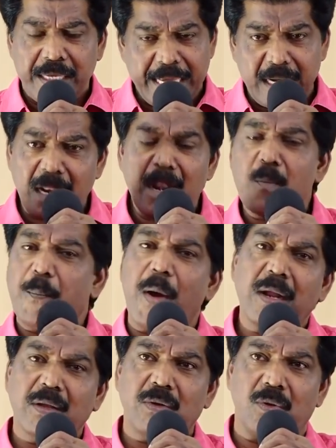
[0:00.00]
என்றெல்லாம் நாம்
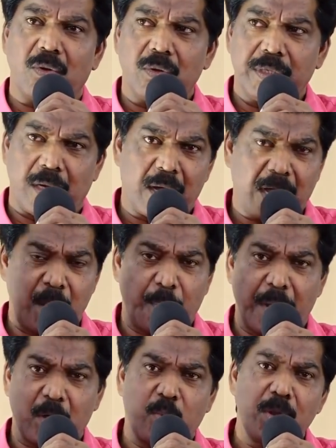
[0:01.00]
பார்க்குறோம் இந்த நாட்களை
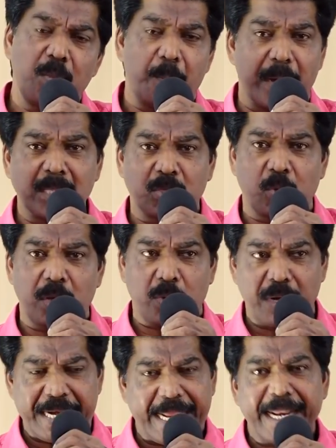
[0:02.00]
பார்க்கும்பொழுது மருத்துவர்கள்
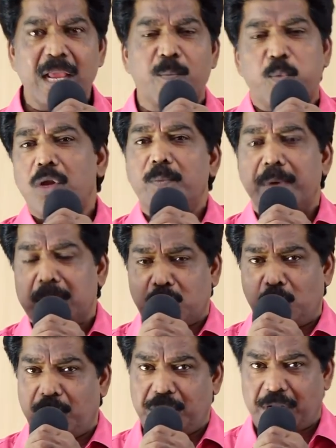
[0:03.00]
கூட நிறைய போலி
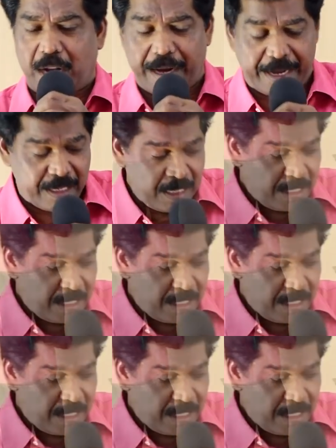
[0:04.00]
மருத்துவர்கள் இருக்கிறாங்க